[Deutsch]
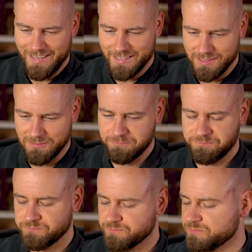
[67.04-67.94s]
an.
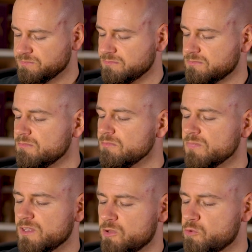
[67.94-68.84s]

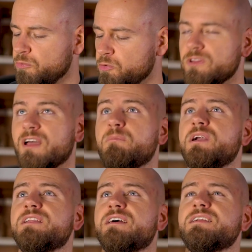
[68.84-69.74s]
Ich sprühe den
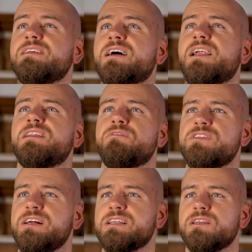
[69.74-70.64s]
einmal, ich trage den relativ
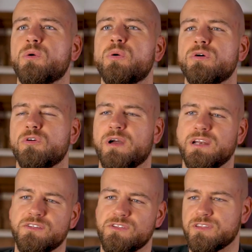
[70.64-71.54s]
selten, um
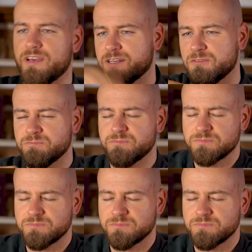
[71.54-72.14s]
ehrlich zu sein.